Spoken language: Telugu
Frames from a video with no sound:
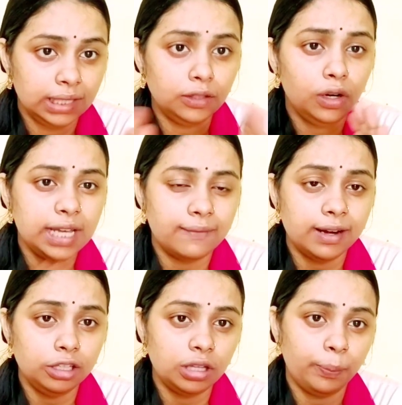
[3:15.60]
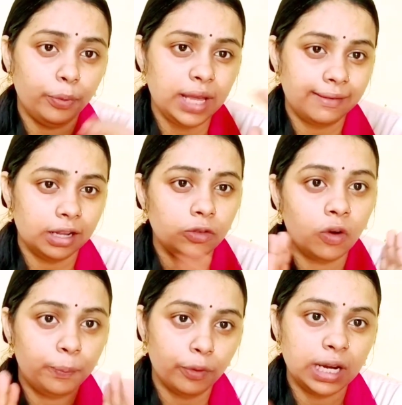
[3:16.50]
ఇందులో ఎవరిది తప్పు ఎవరిది
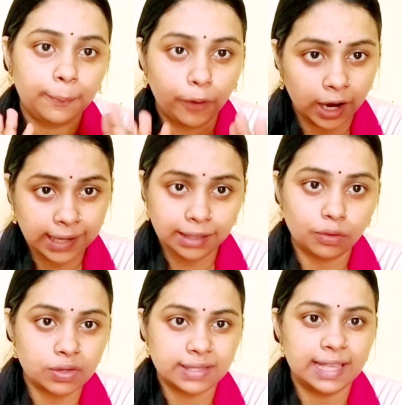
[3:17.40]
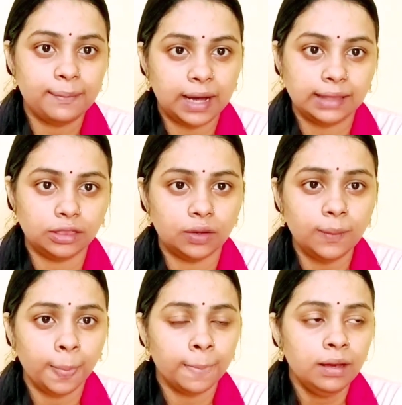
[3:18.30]
ఒప్పు అన్న పాయింట్కి వస్తే మాత్రం
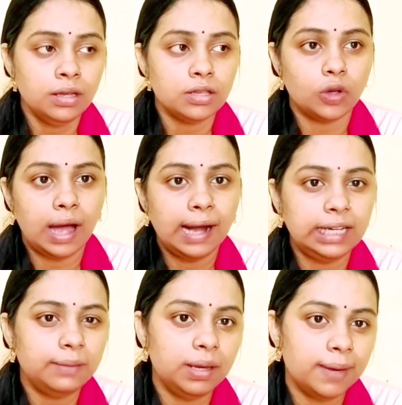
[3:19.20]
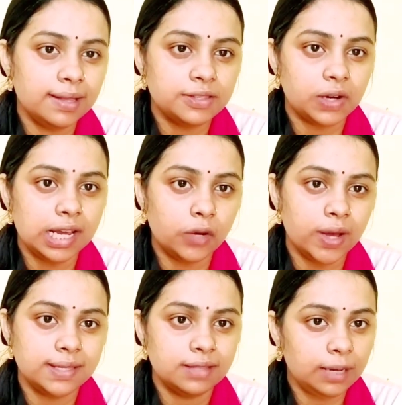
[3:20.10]
సో ఆంటీ మీ మీద స్ట్రైక్
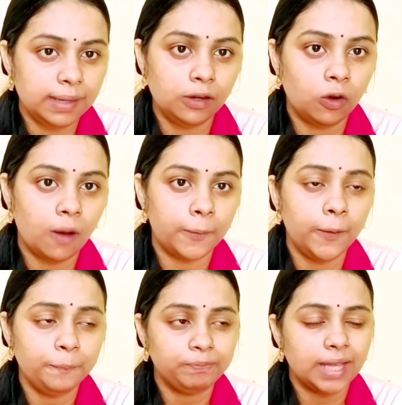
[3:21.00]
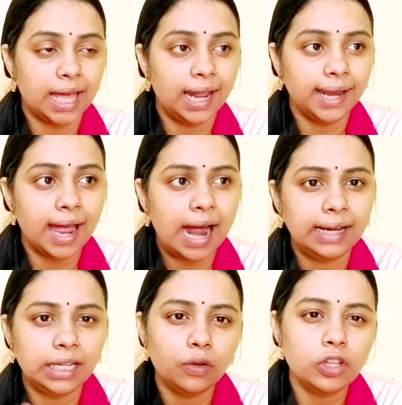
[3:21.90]
వేసిందని మీకు కోపం అలాగే
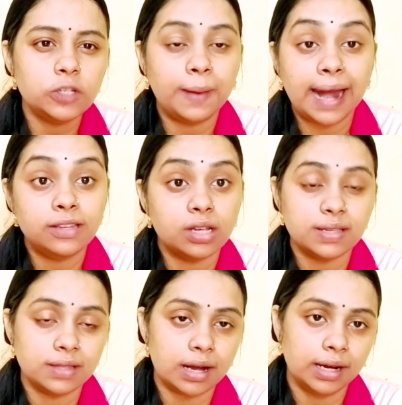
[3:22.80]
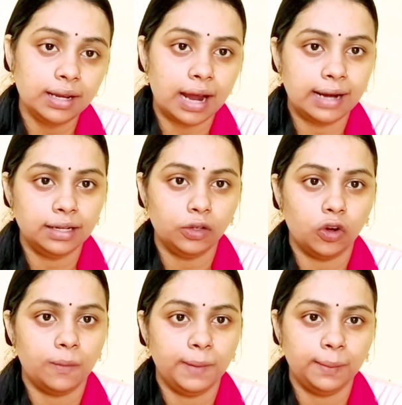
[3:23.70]
ఆంటీ గురించి బ్యాట్ చేస్తున్నారని ఆంటీ
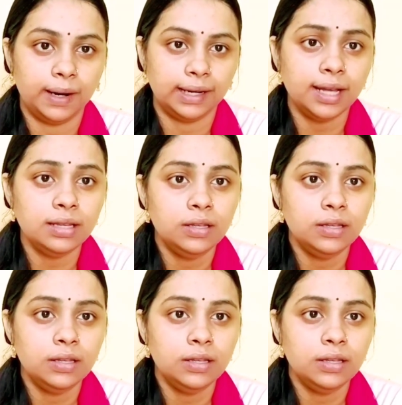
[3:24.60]
కోపం అనమాట